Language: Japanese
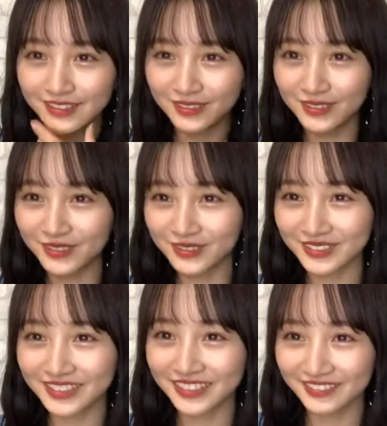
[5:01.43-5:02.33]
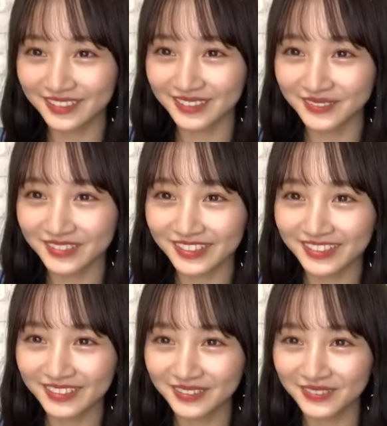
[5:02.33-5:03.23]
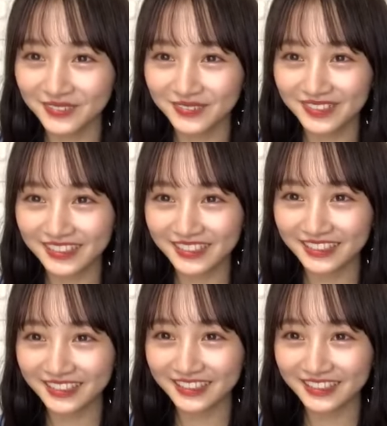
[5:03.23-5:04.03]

すごい音したよなほんまに